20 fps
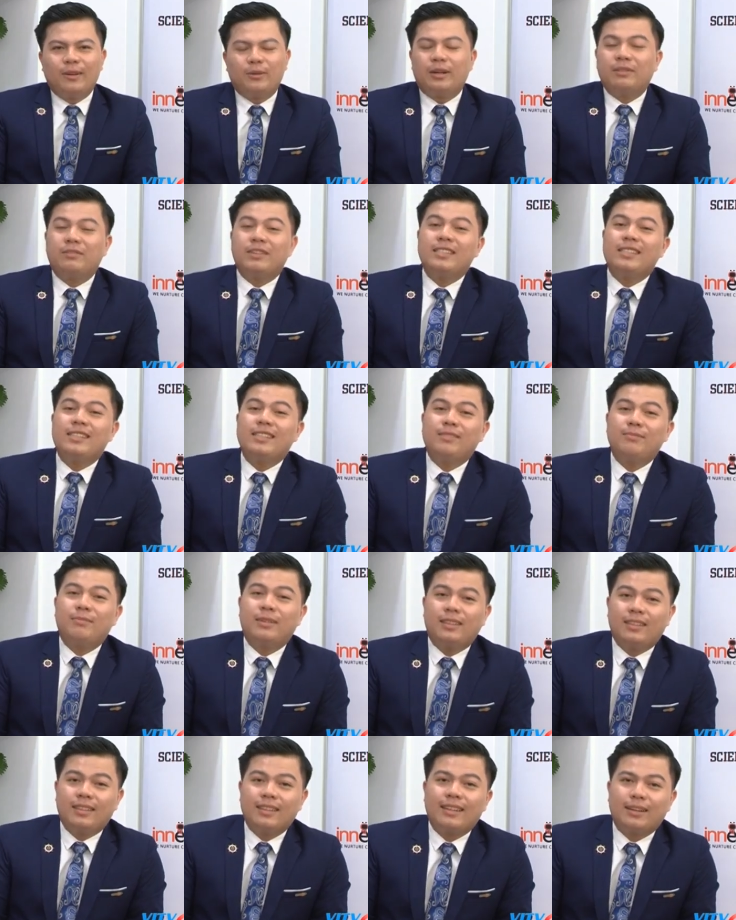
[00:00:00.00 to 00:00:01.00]
Hoàng Phi xin
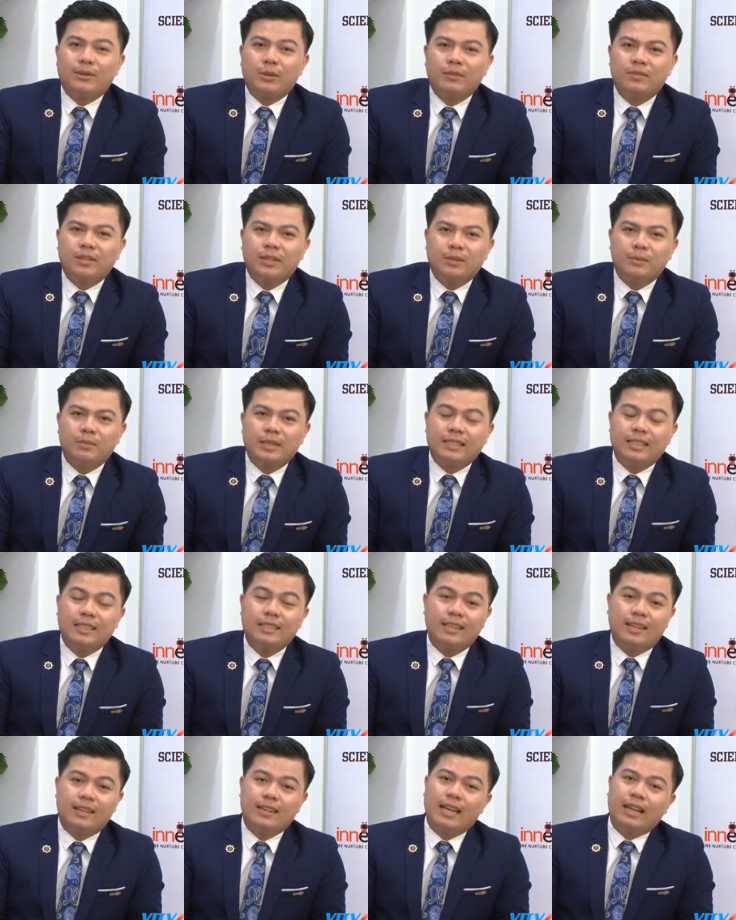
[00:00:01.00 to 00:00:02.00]
mời tất cả quý vị chúng ta sẽ
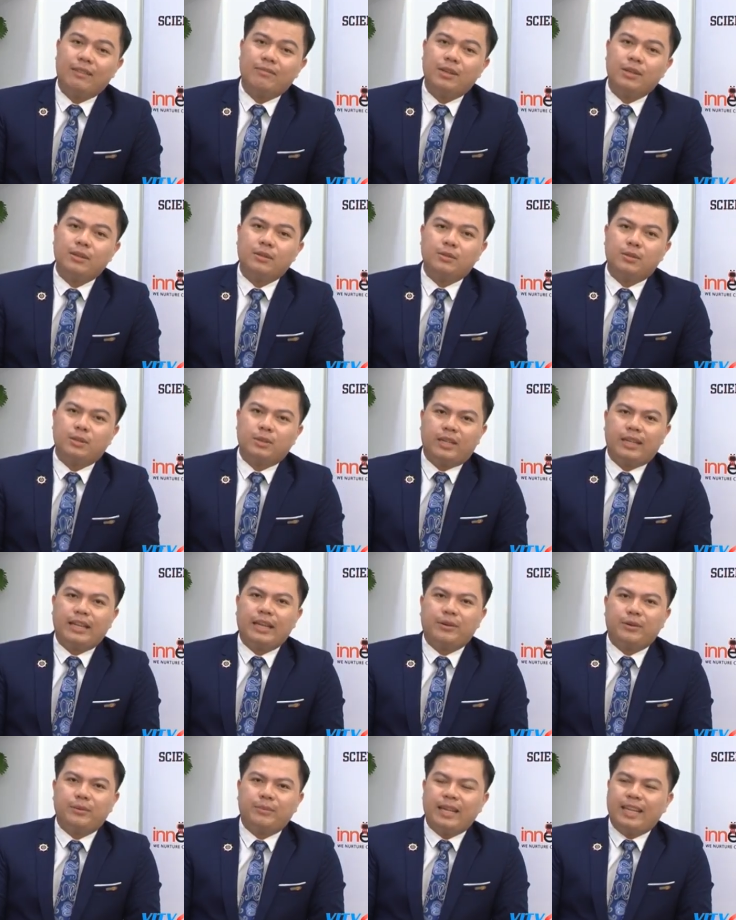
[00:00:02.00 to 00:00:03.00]
trở lại với câu trò chuyện
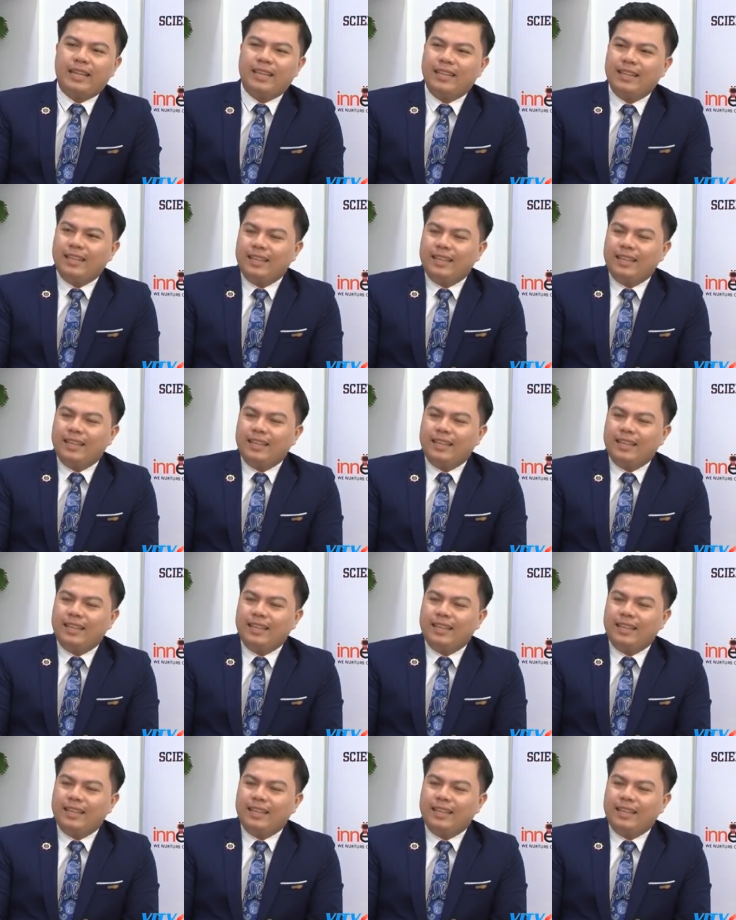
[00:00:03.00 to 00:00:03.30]
ngày hôm nay.